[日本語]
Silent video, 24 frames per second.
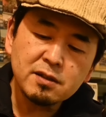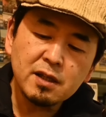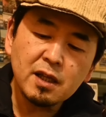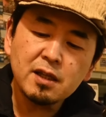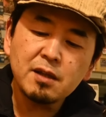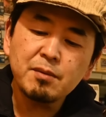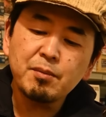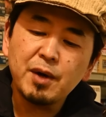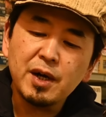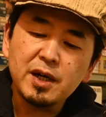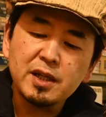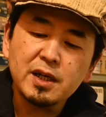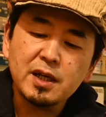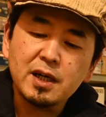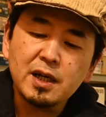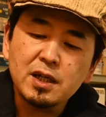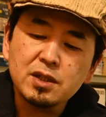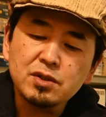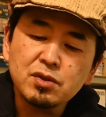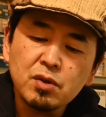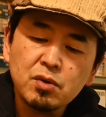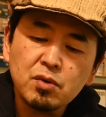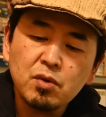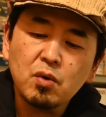なってもあれだか
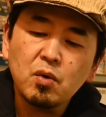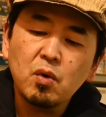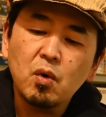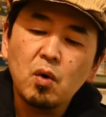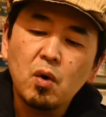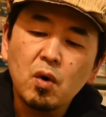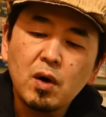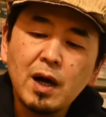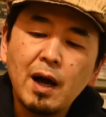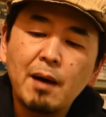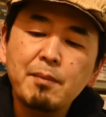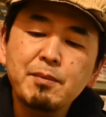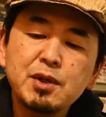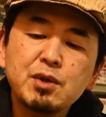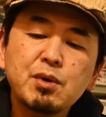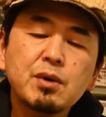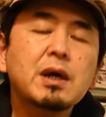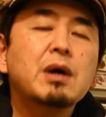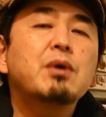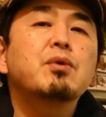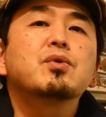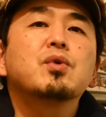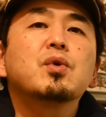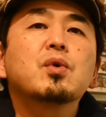らちょっとこう紙と
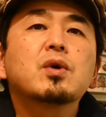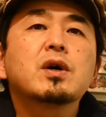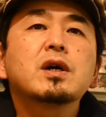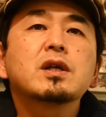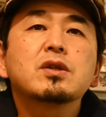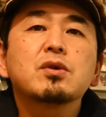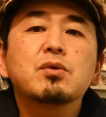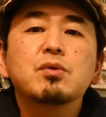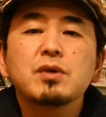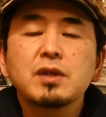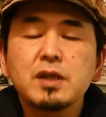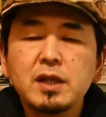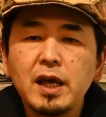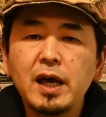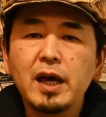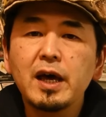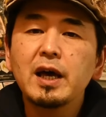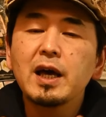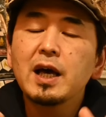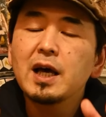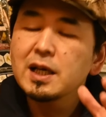かをのっけておいて